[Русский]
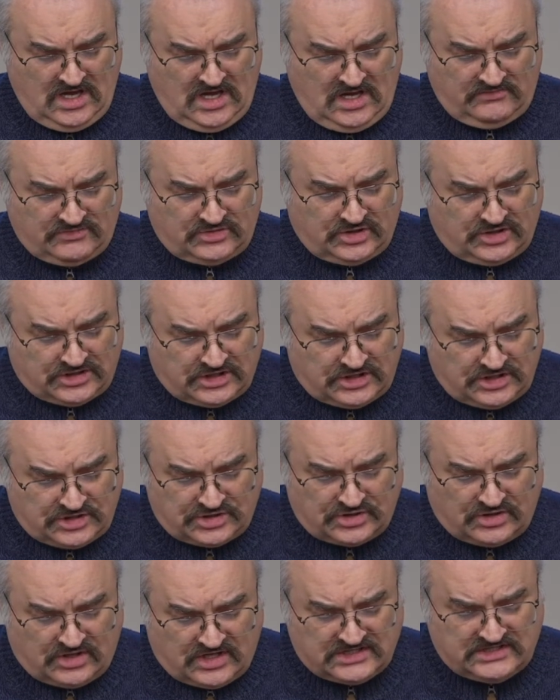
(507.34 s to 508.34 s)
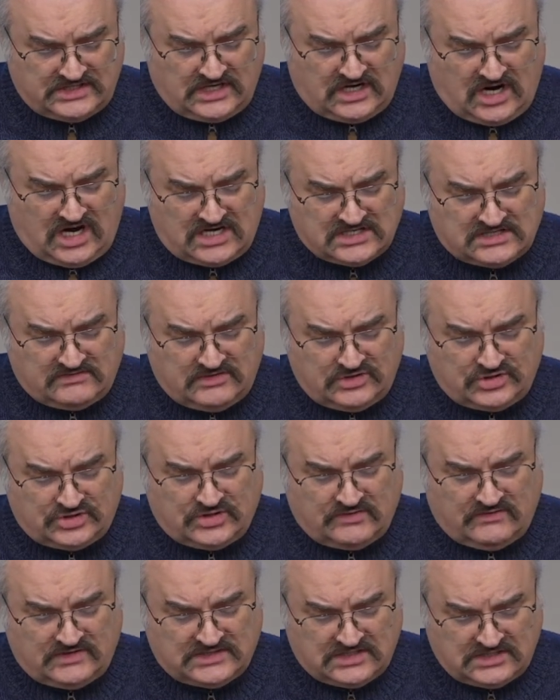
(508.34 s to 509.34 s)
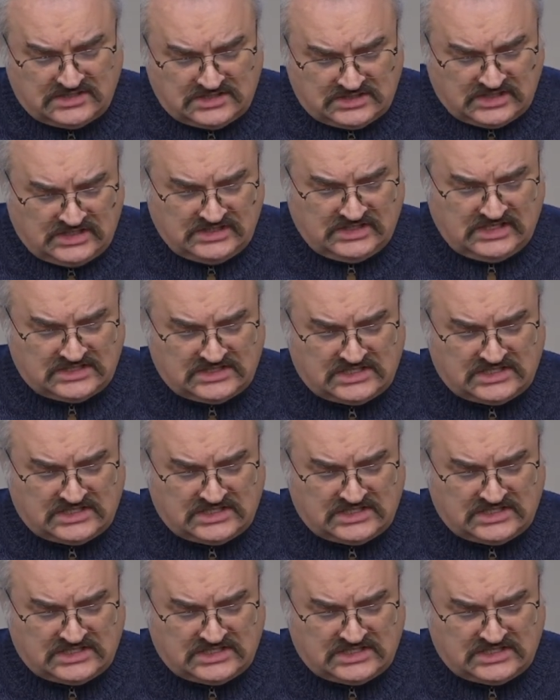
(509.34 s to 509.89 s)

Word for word: Все это еще раз доказывает, что восхищение